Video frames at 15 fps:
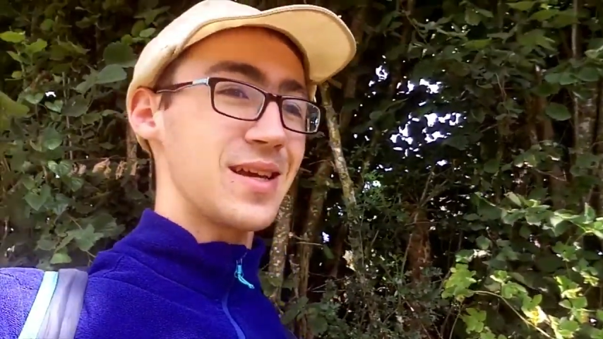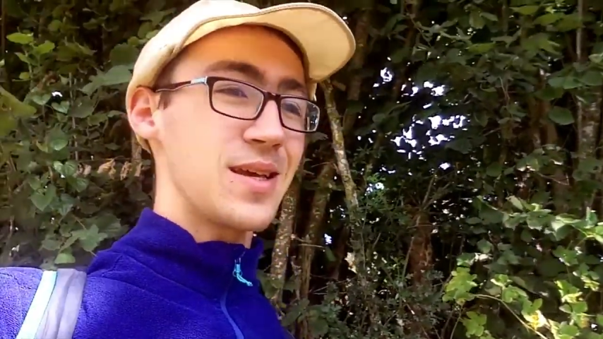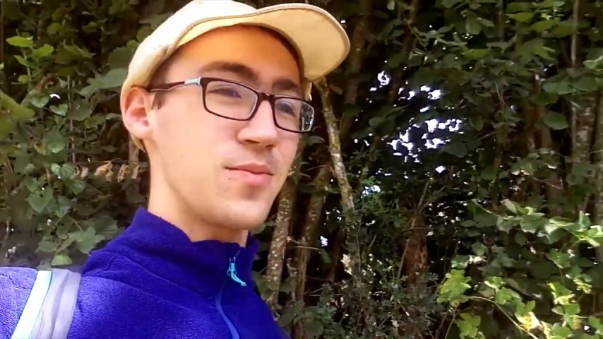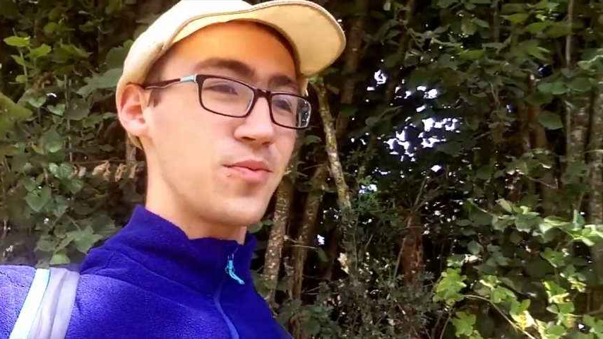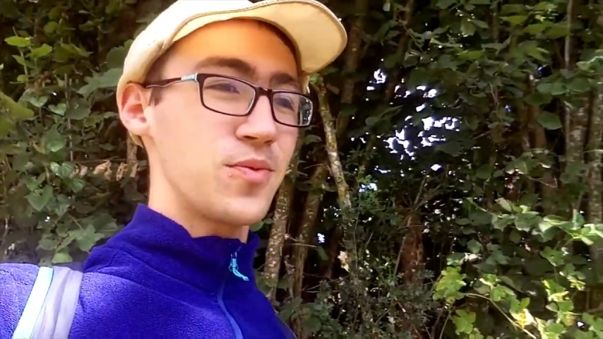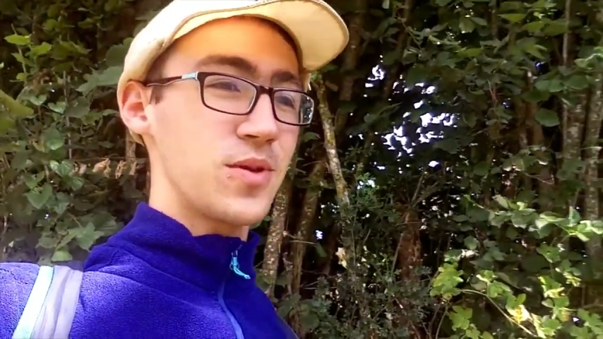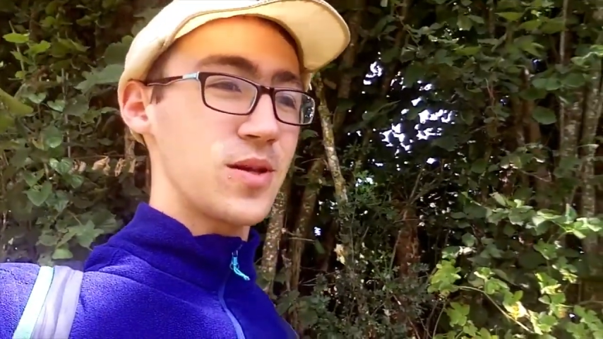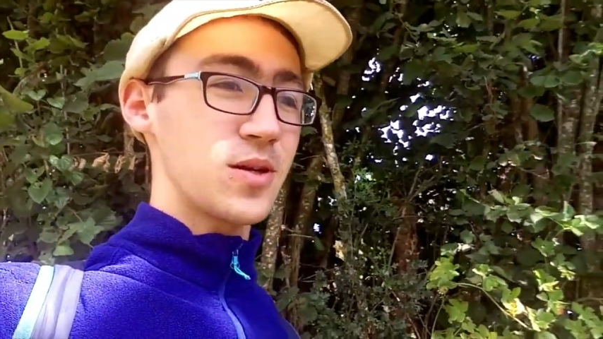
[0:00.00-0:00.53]
Et
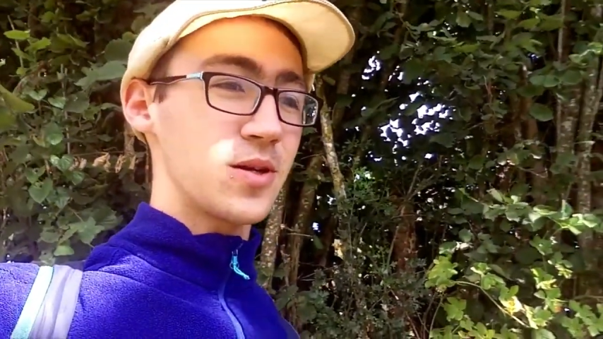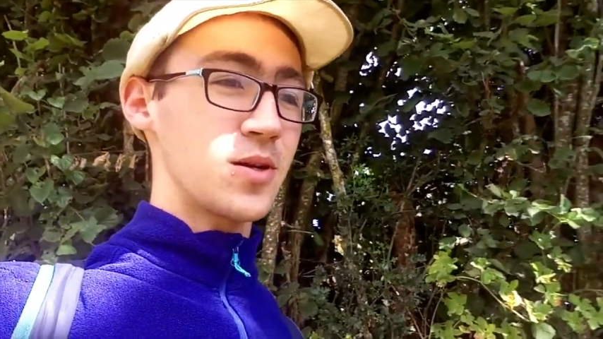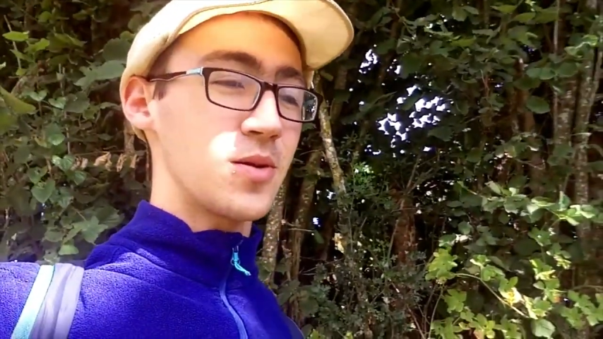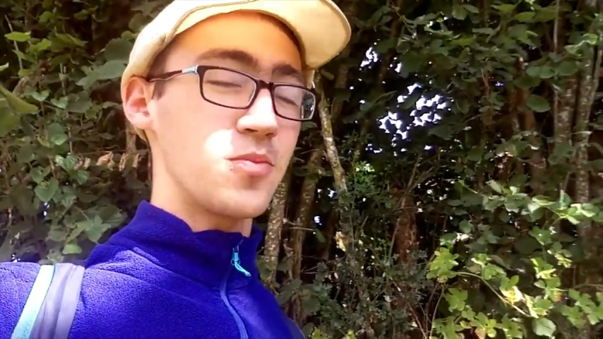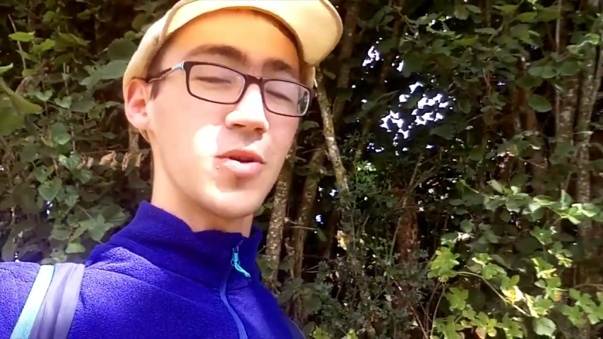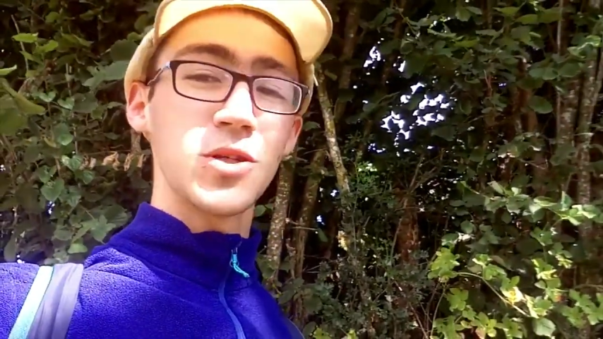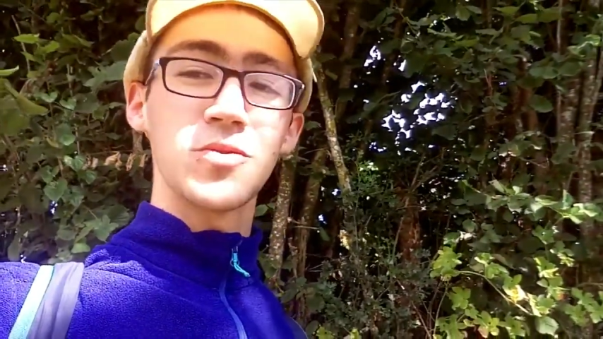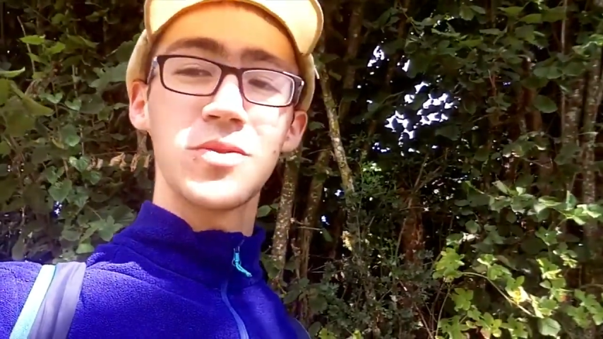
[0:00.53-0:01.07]
puis
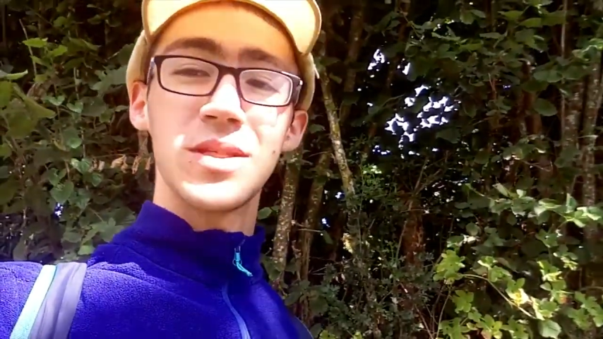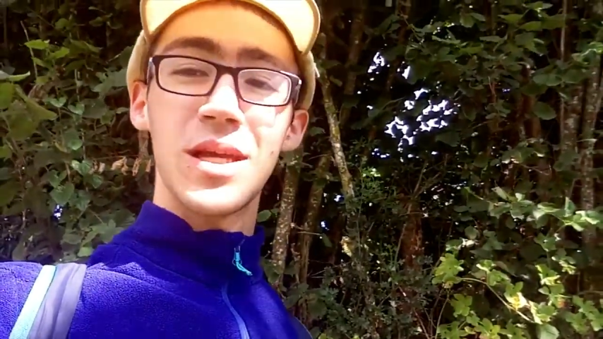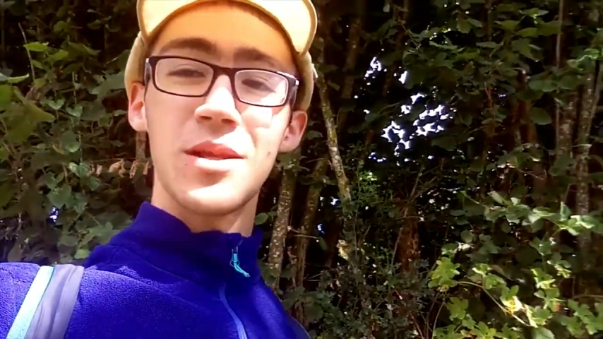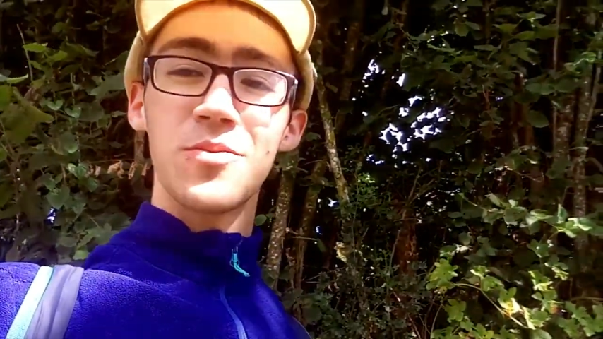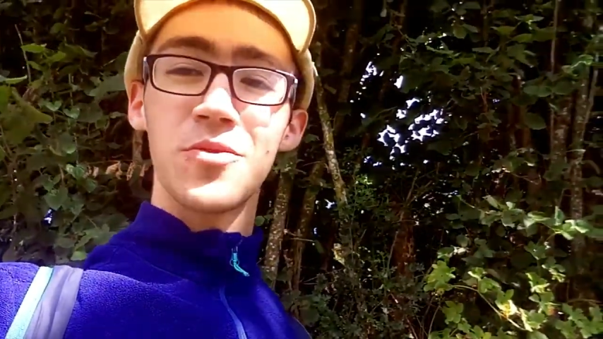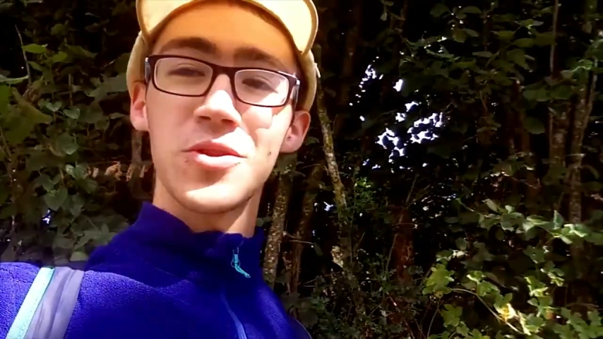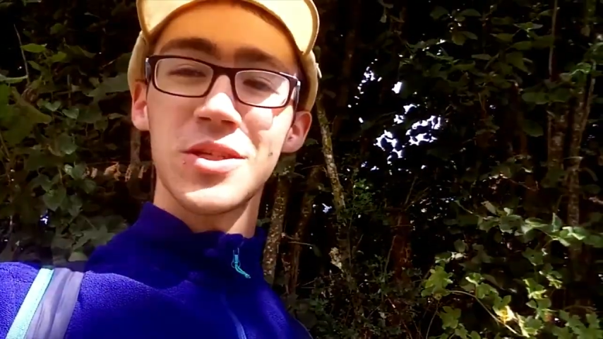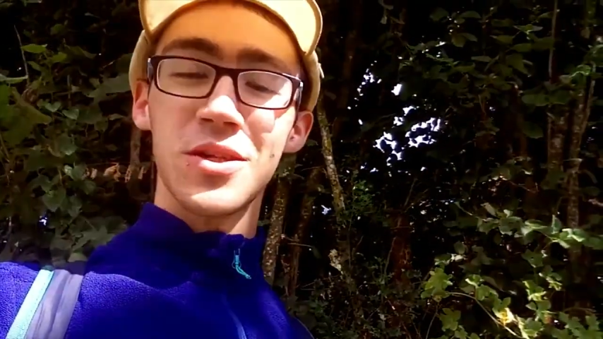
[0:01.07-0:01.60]
moi je vous dis à
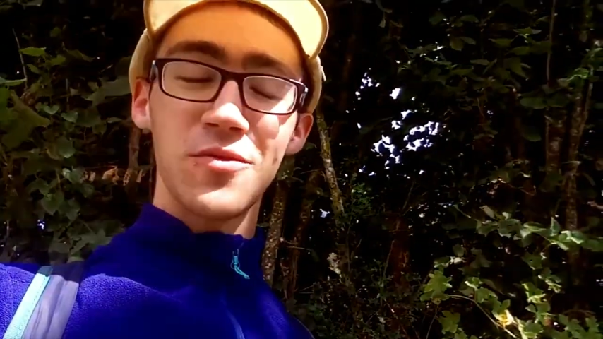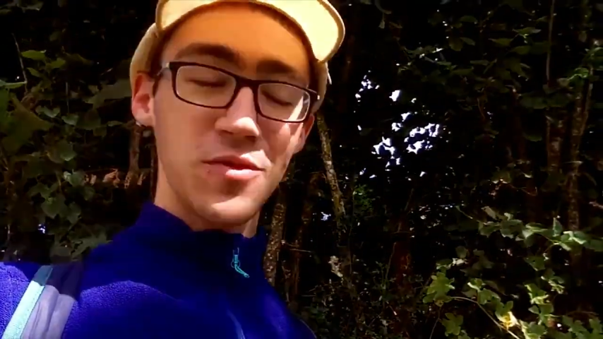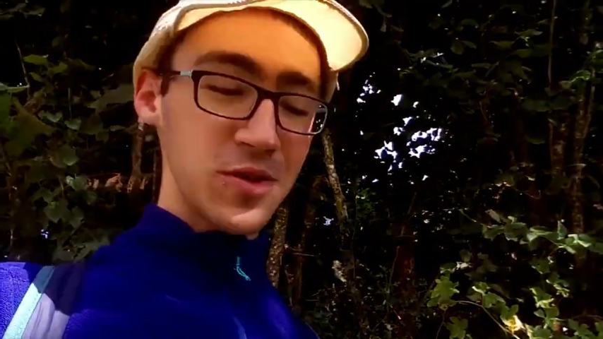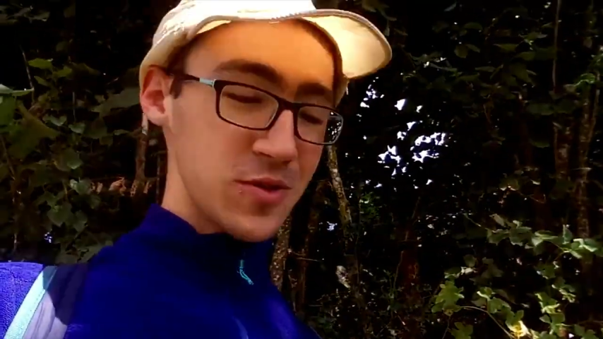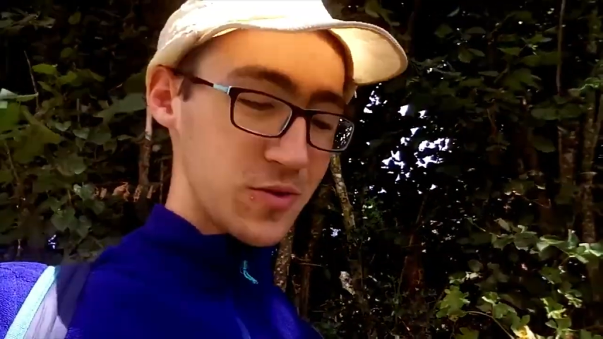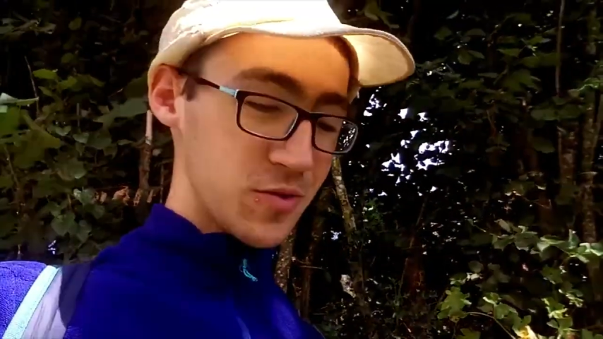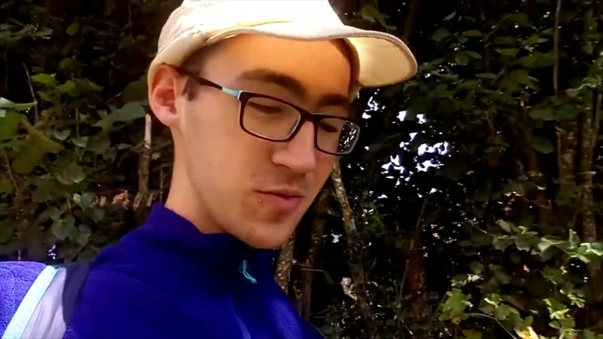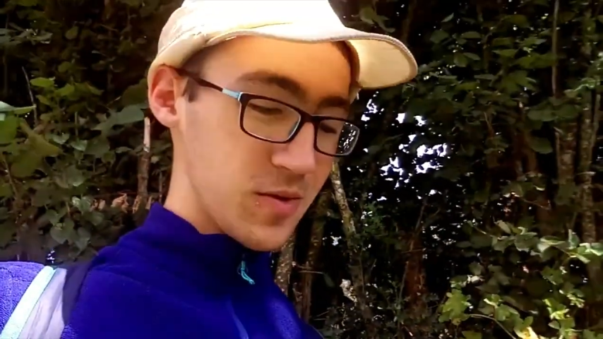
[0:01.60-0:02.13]
une prochaine fois
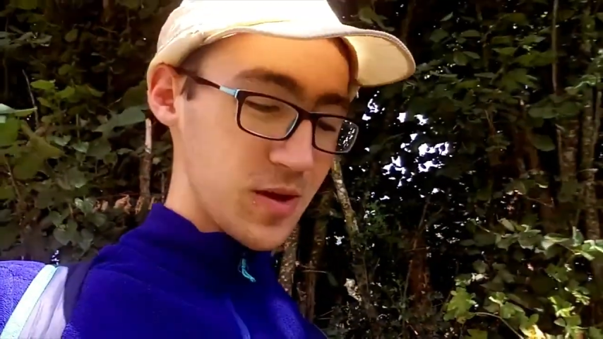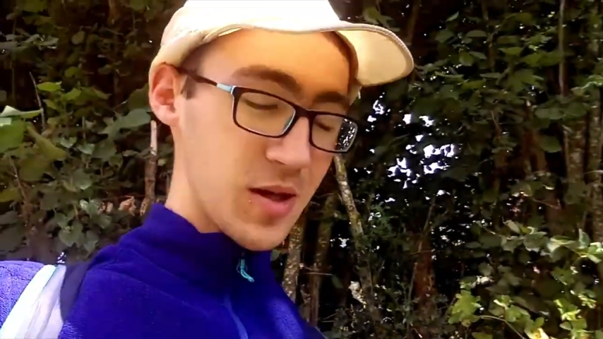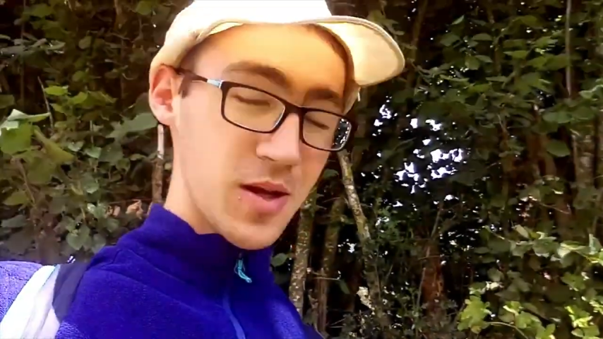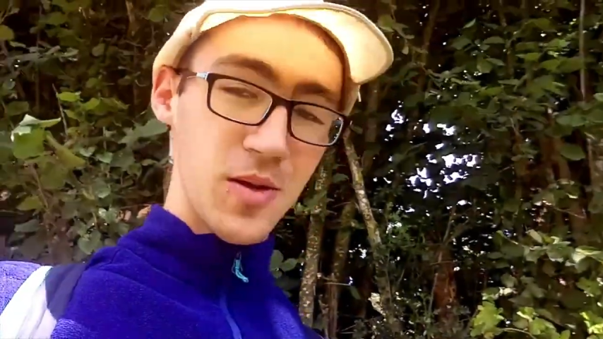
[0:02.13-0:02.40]
du coup